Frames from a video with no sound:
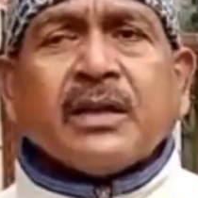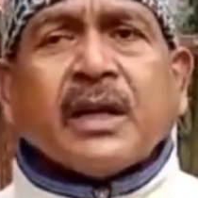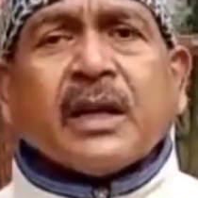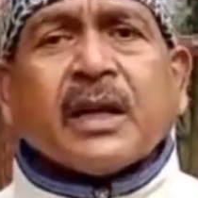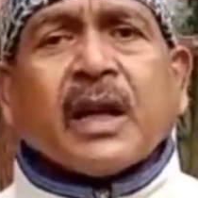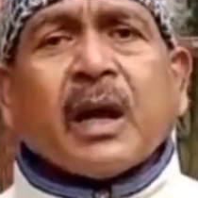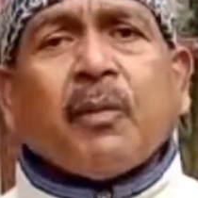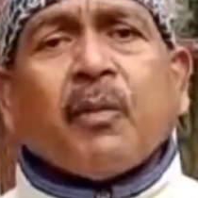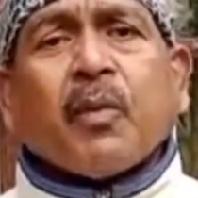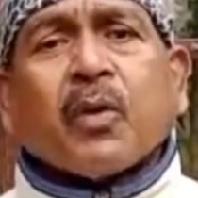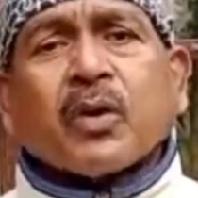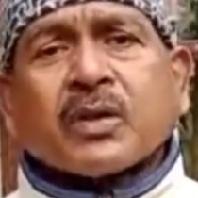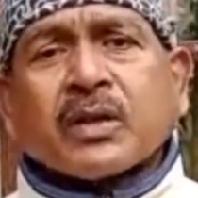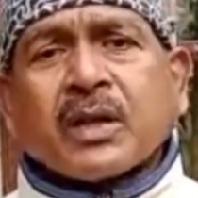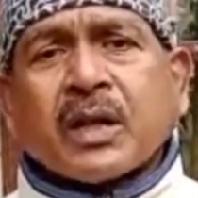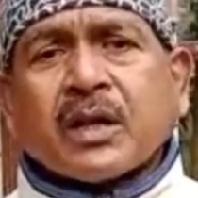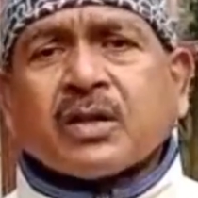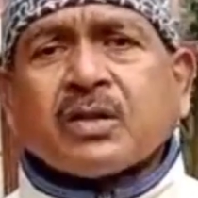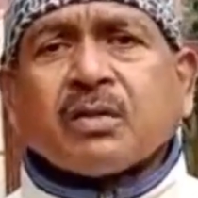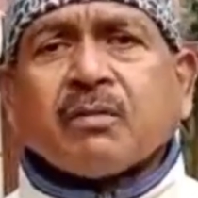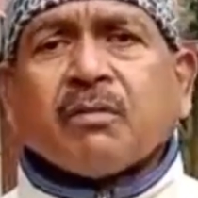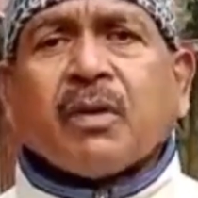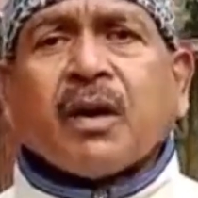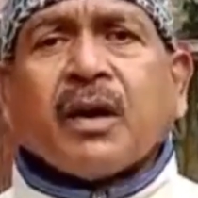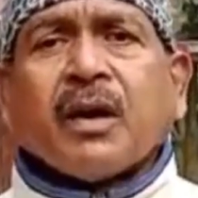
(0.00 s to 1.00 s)
যেটা
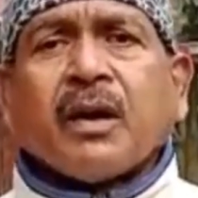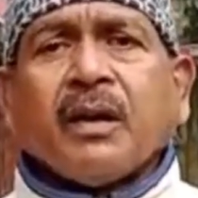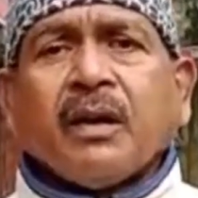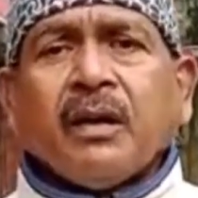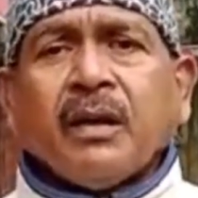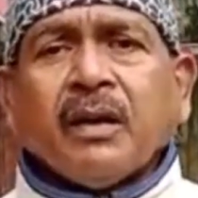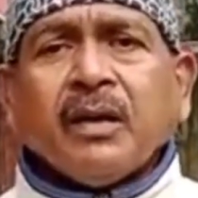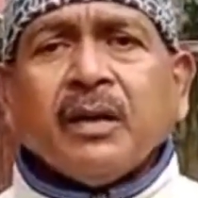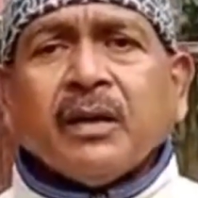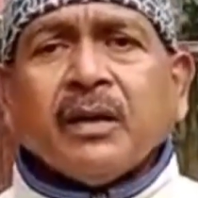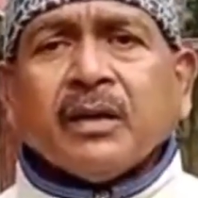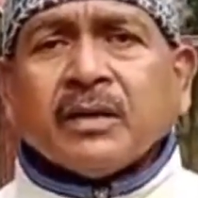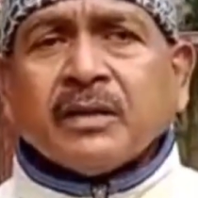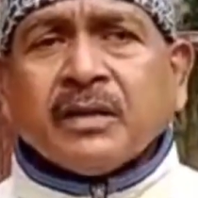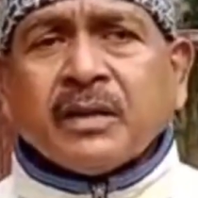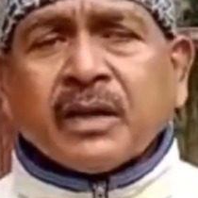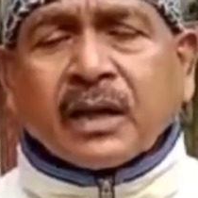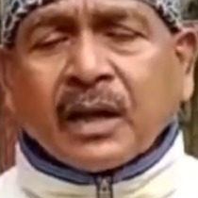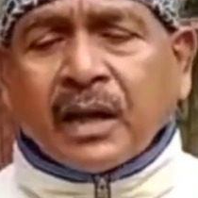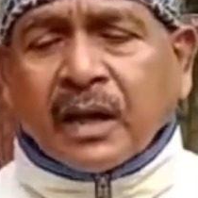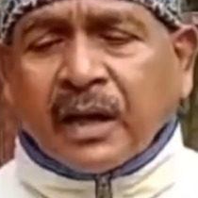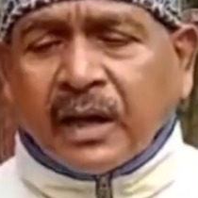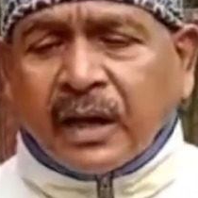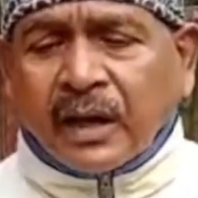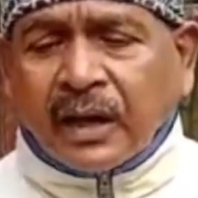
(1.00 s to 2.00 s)
বর্ষার সময়
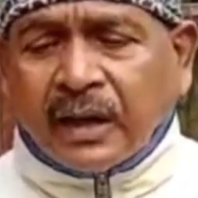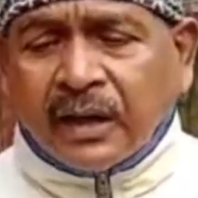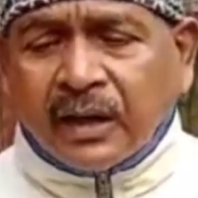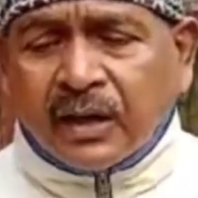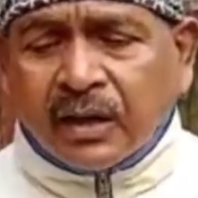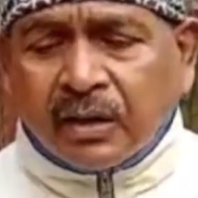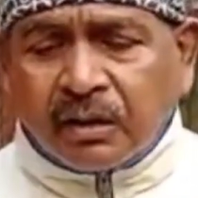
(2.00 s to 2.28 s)
যেখানে